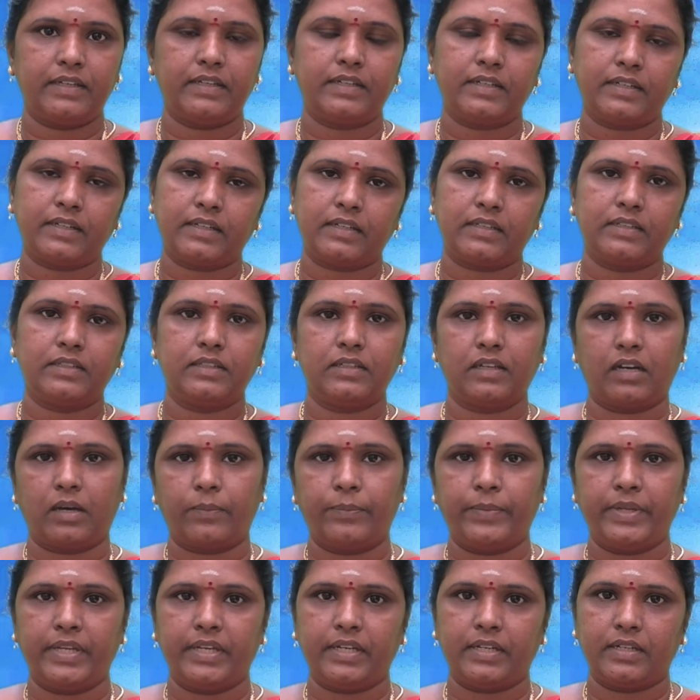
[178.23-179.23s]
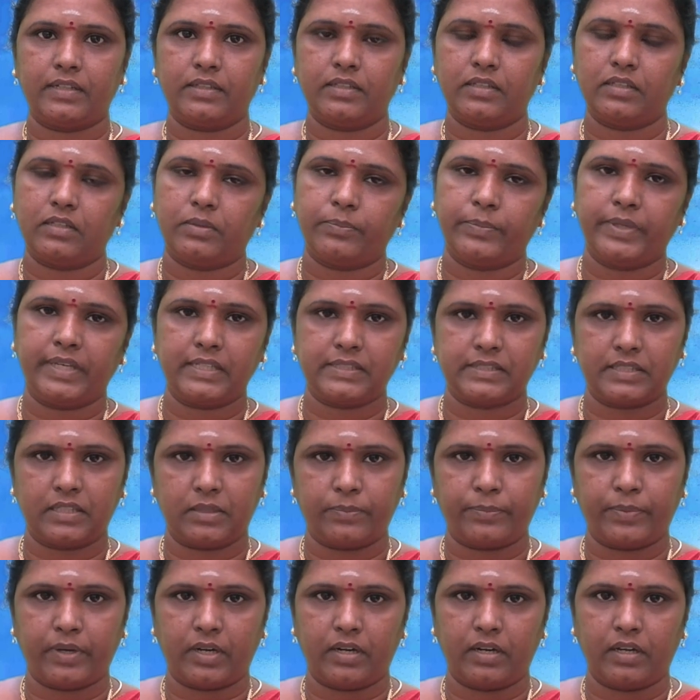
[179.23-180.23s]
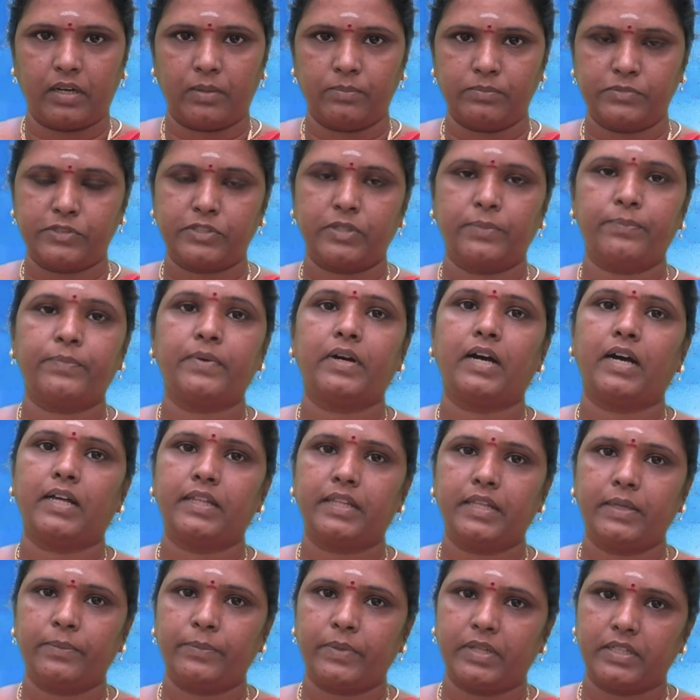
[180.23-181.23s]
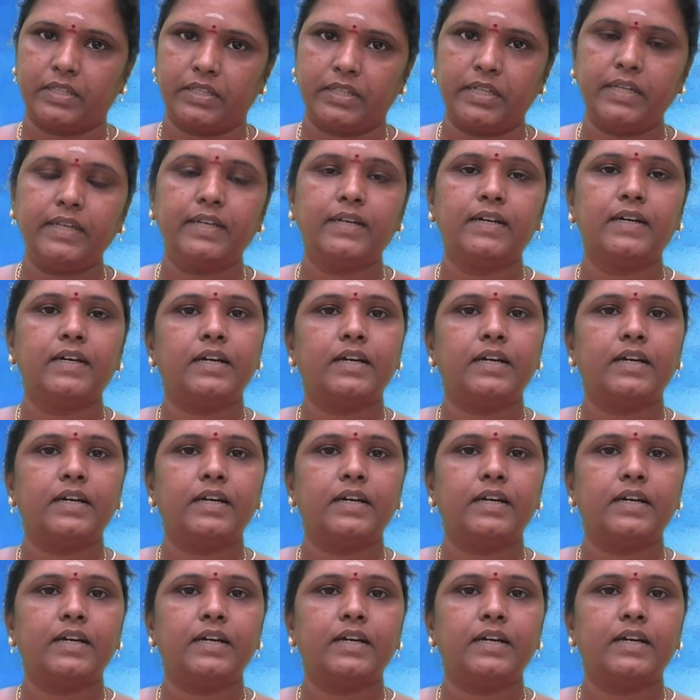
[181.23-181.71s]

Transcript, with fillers: இருக்கிறது அப்படின்றது மிக சிறப்பான அம்சம் அதே மாதிரி